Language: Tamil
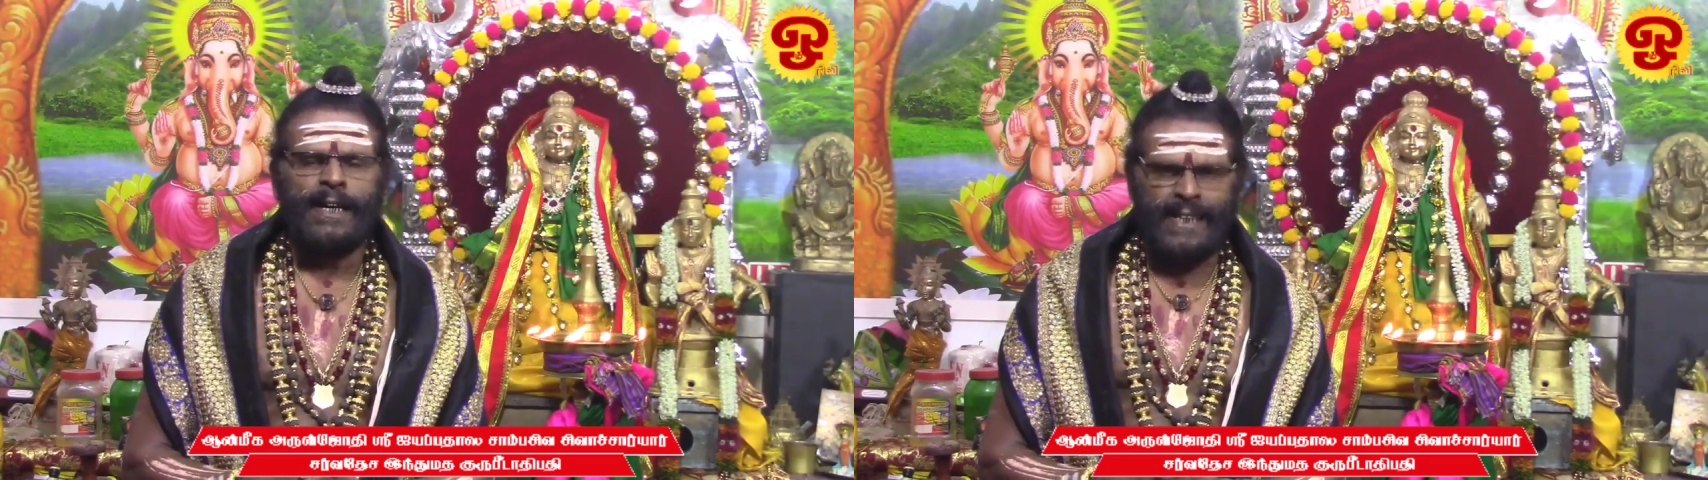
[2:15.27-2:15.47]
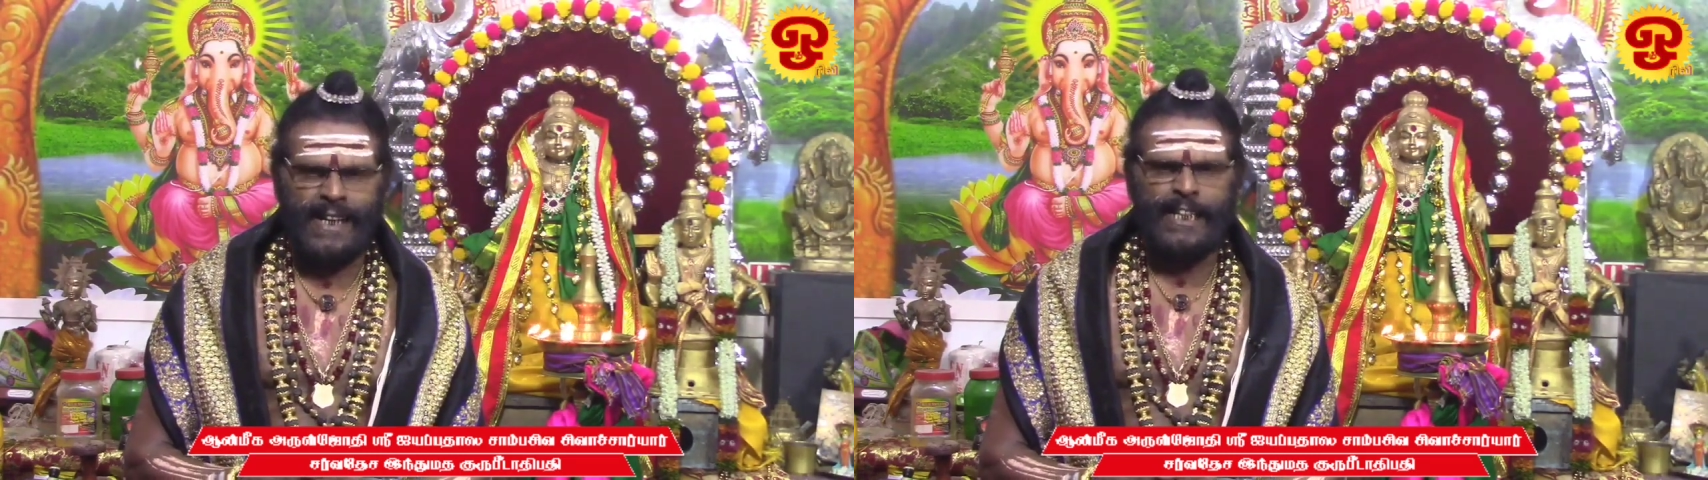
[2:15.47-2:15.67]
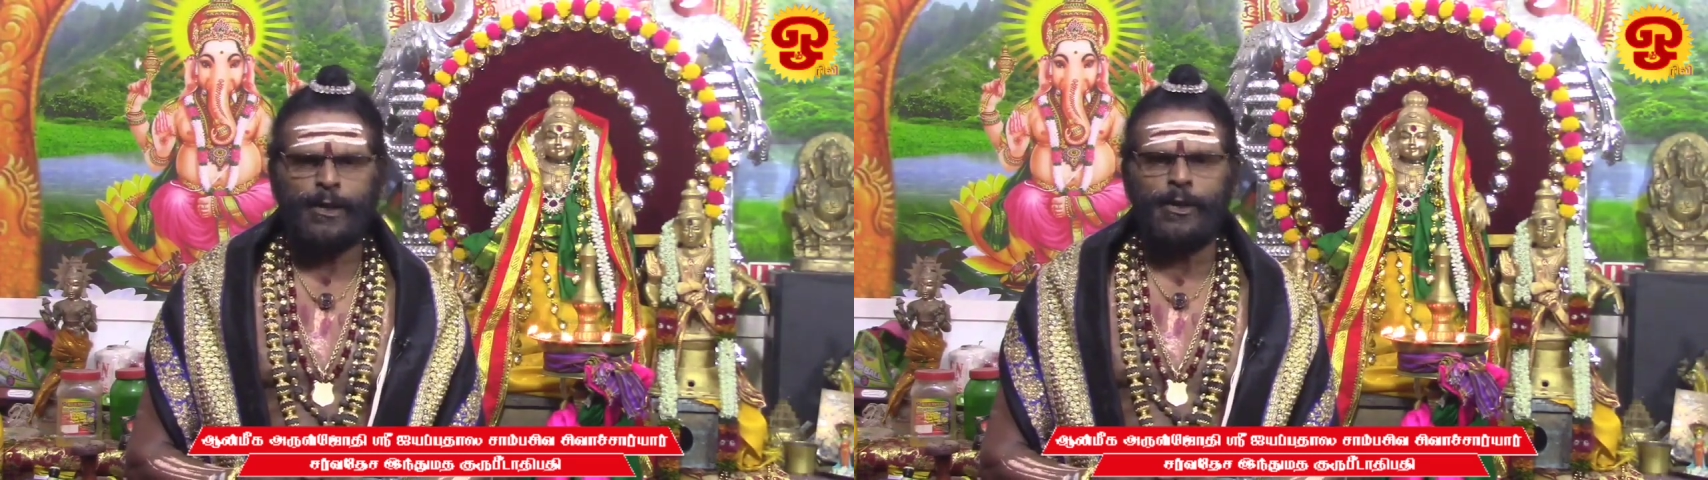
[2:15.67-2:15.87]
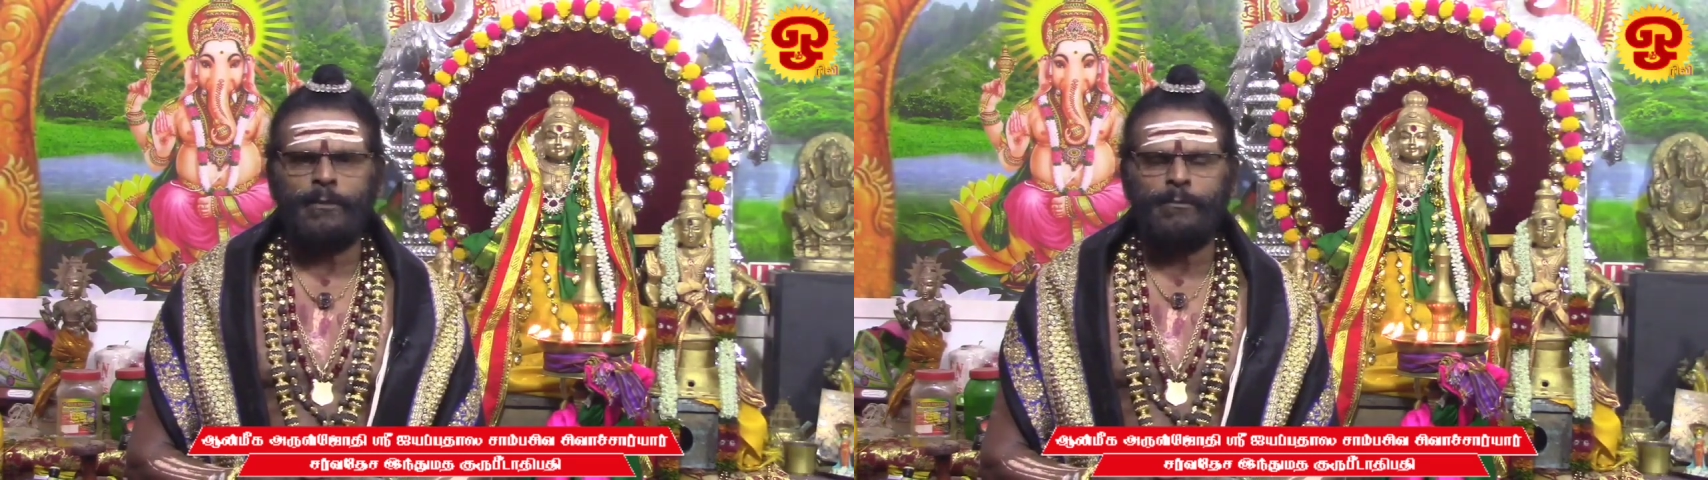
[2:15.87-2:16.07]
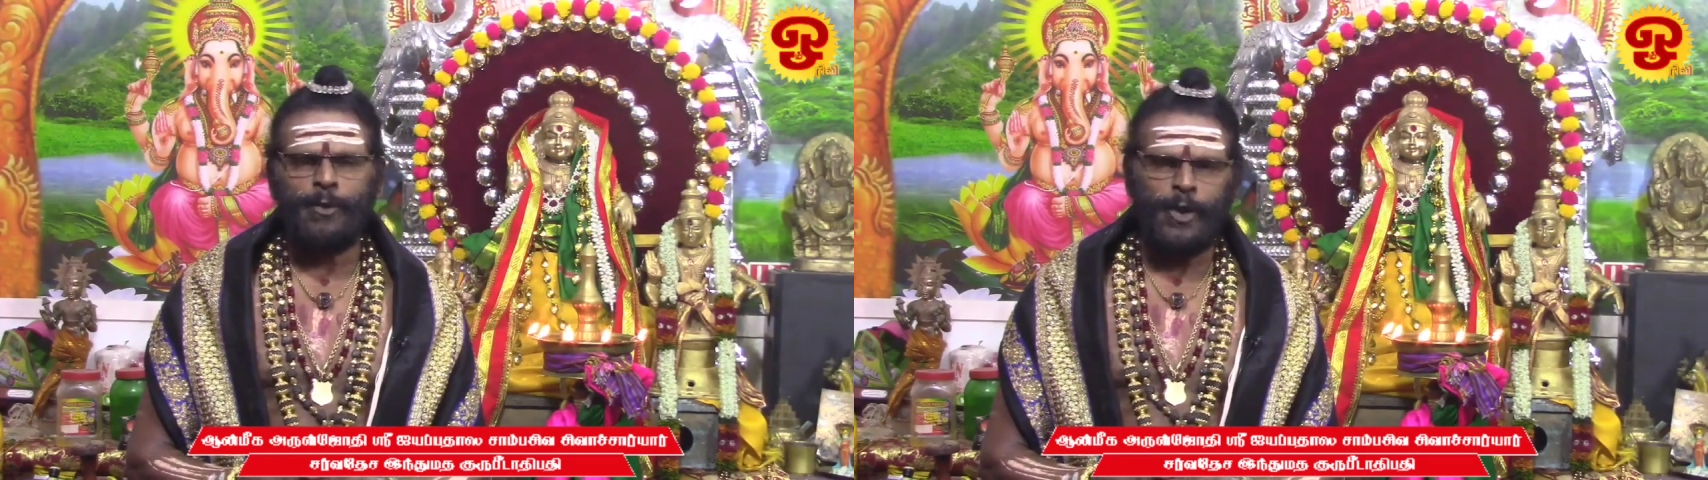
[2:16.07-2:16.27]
இறையருளும்